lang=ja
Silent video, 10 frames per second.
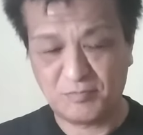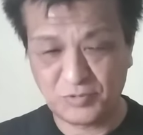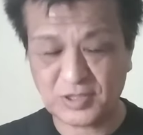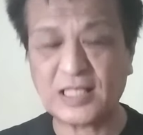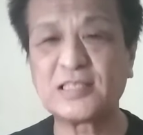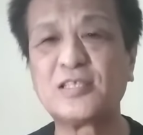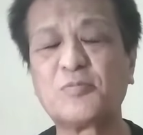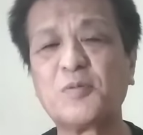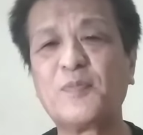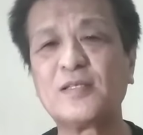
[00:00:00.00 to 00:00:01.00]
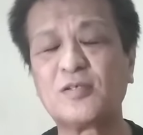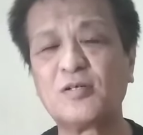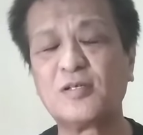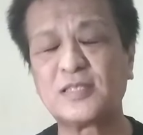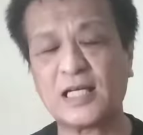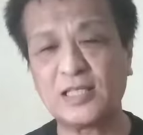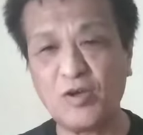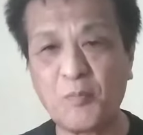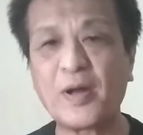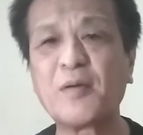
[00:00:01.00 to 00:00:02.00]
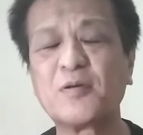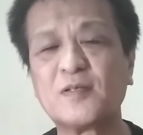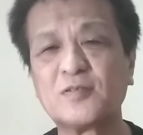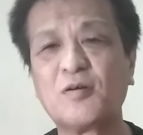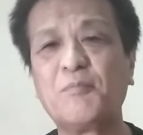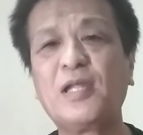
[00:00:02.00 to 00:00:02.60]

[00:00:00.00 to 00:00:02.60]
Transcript: 難しい人もいっぱいですよ。酒で酔っ払いもいっぱいですよ。